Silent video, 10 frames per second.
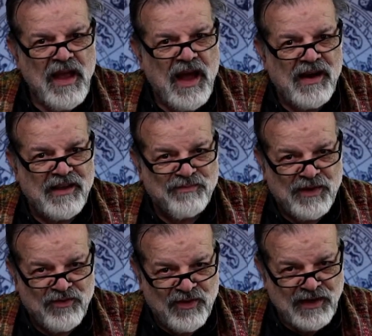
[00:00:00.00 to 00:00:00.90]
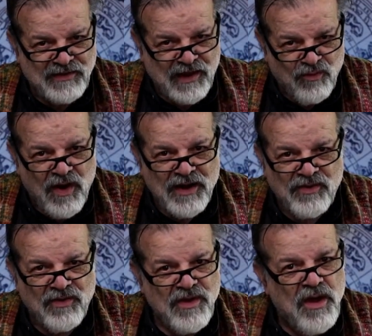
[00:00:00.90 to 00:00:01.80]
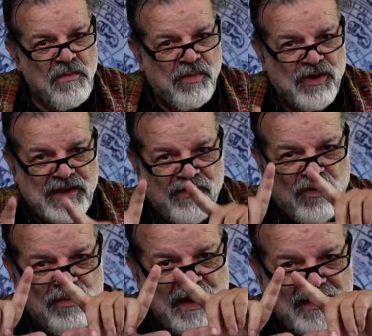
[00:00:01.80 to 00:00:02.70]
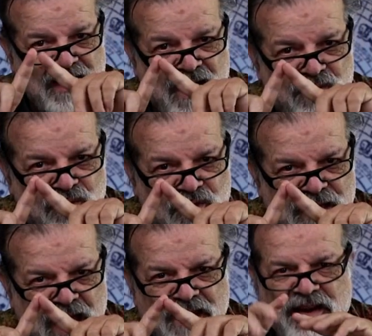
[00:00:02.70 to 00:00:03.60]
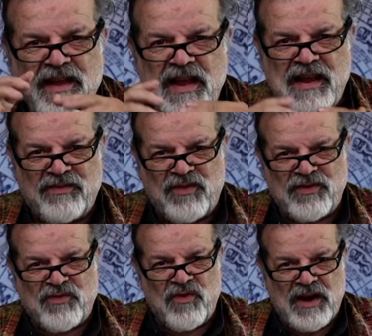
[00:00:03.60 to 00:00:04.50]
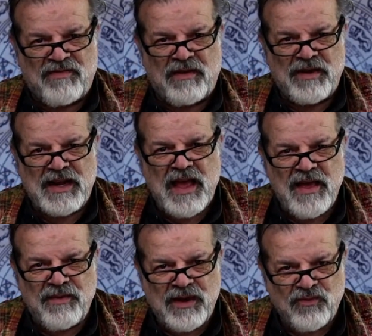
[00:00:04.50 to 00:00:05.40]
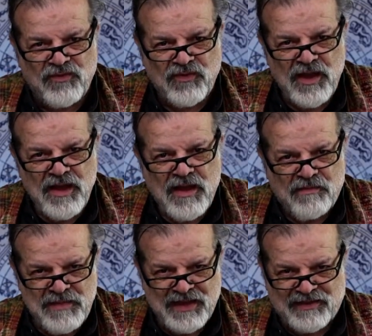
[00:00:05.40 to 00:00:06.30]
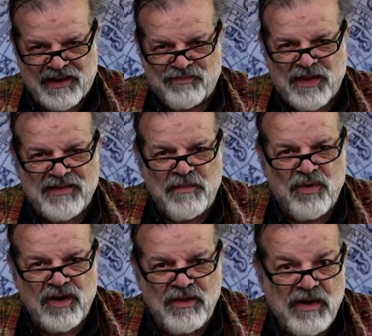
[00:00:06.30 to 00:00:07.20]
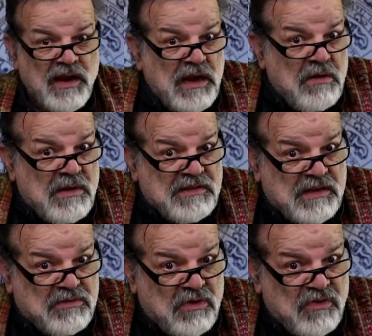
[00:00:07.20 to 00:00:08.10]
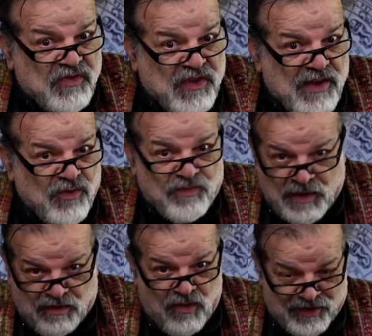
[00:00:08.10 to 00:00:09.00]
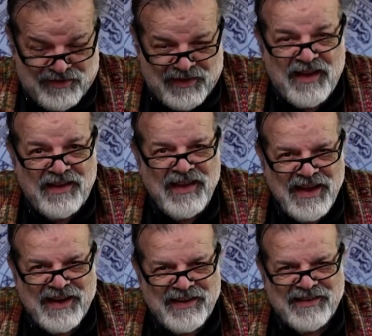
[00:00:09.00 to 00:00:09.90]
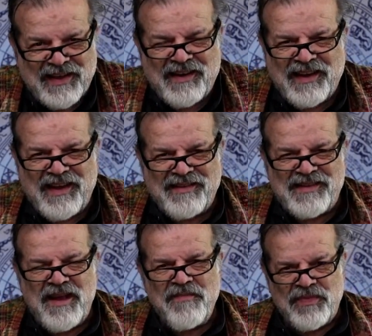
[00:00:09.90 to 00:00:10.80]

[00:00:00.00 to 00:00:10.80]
a las personas Acuario, porque forma el triángulo de aire. Entonces, con la afabilidad de Venus, mientras pasa por Libra, que lo va a hacer todos los años, pero ahora está ahí en esa regencia,